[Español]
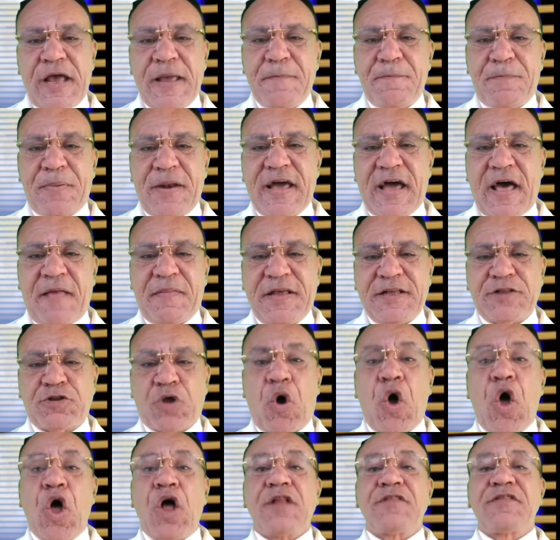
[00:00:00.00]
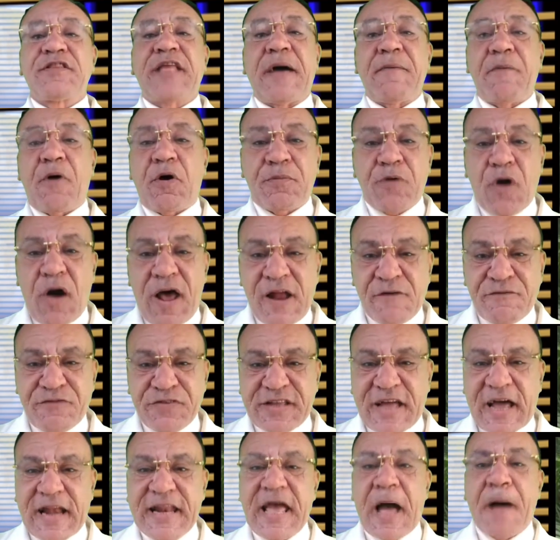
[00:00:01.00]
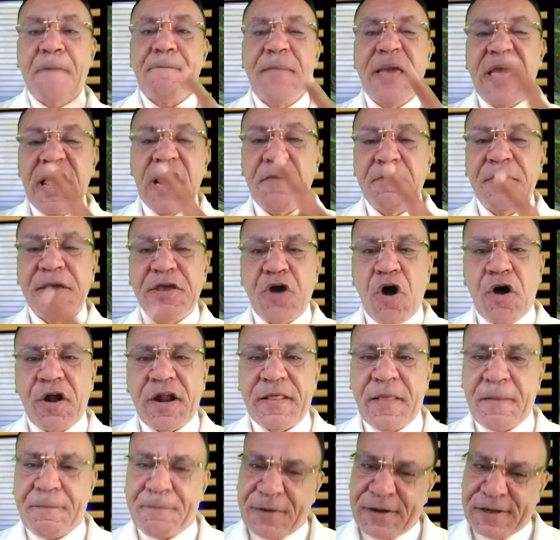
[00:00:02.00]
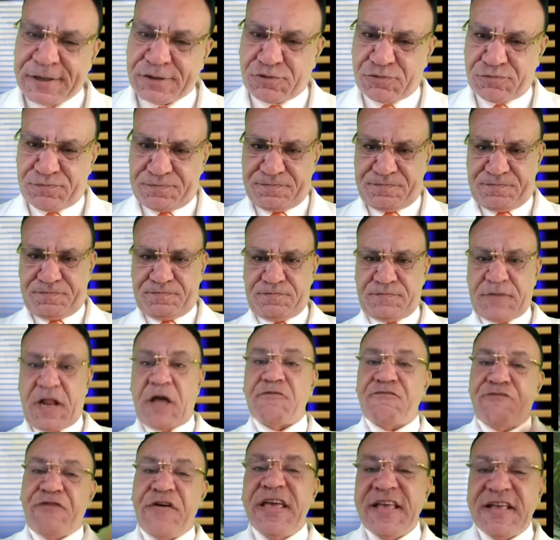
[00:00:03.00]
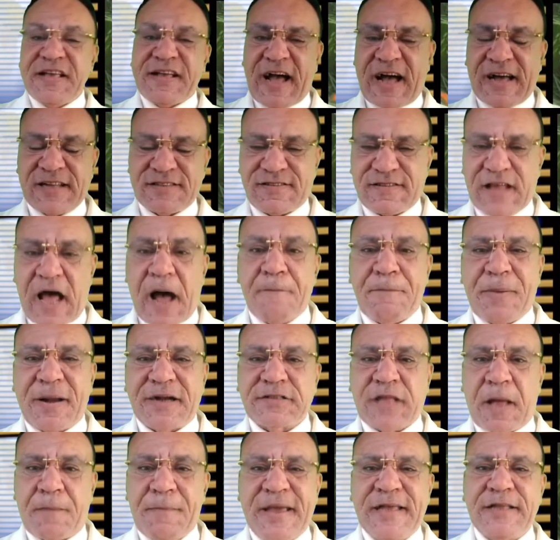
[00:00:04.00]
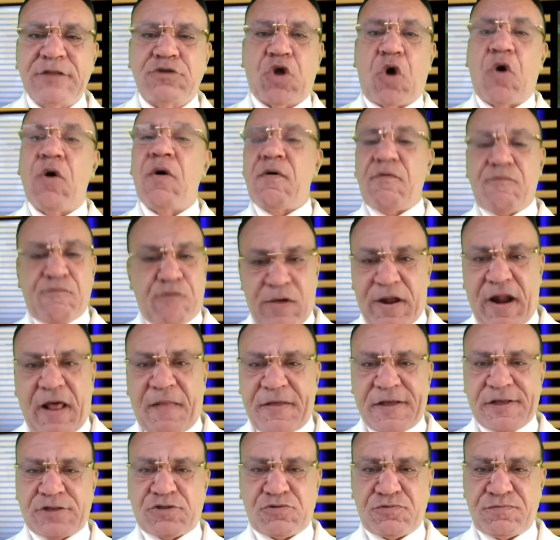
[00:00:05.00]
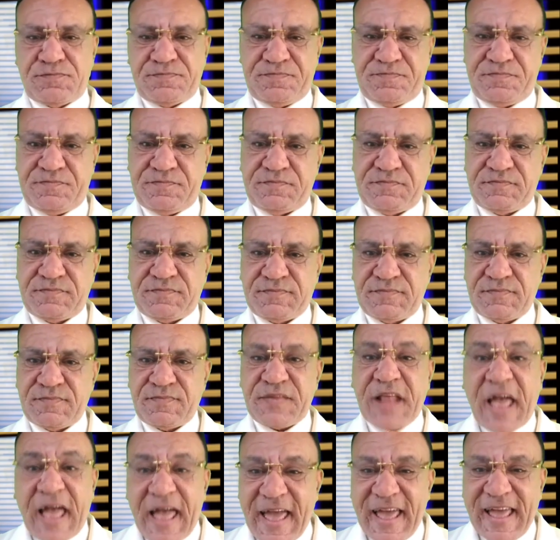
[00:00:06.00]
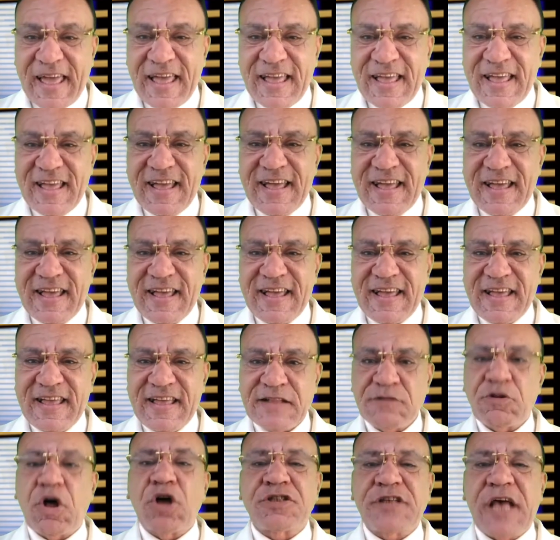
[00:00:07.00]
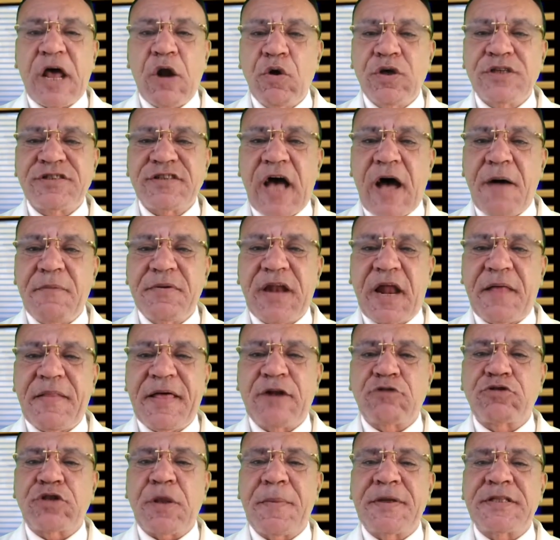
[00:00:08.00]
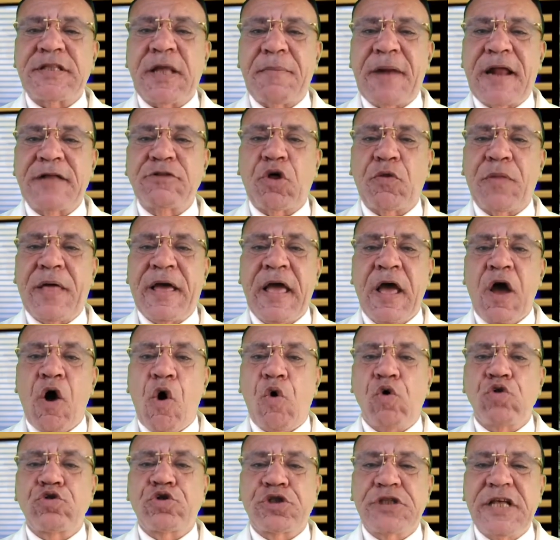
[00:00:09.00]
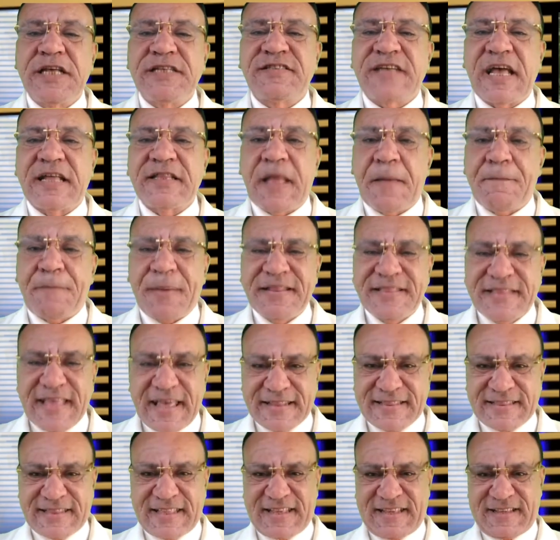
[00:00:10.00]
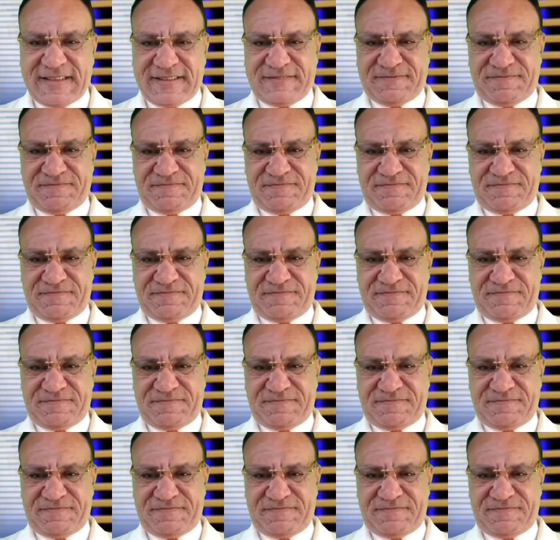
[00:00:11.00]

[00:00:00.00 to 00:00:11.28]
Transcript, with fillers: empleaditos devolvió a la fiscalía mil millones de pesos. Fincas, apartamentos, fuera de eso. ¿Eh? Entonces, Luis Abinader, usted me está hablando de justicia independiente.